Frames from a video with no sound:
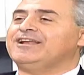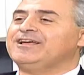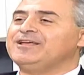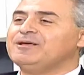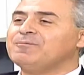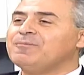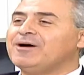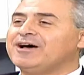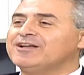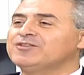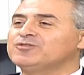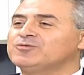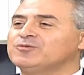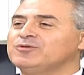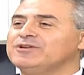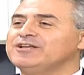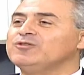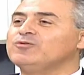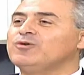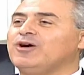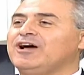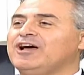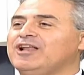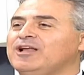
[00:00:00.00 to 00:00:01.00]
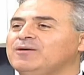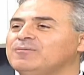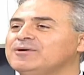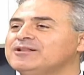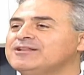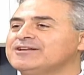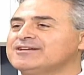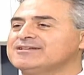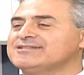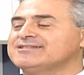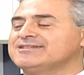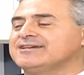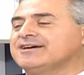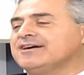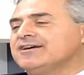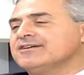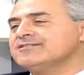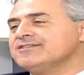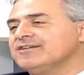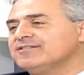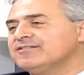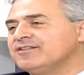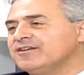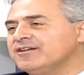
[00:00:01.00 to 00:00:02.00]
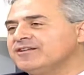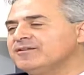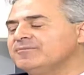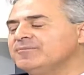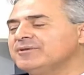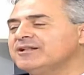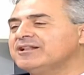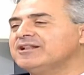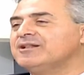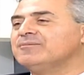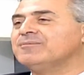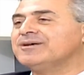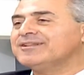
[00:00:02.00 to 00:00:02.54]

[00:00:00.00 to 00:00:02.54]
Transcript: ليبعت اولاده على مدرسه خاصه مثل